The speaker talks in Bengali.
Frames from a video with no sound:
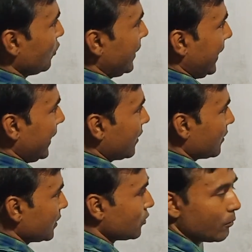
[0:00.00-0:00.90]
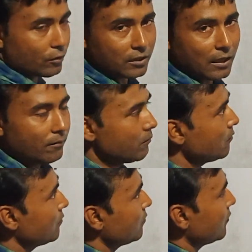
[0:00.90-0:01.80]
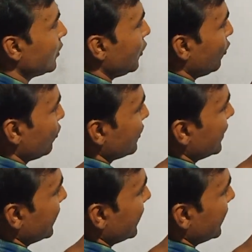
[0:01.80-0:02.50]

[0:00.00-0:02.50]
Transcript: যখন একটা জবর দিলাম নুন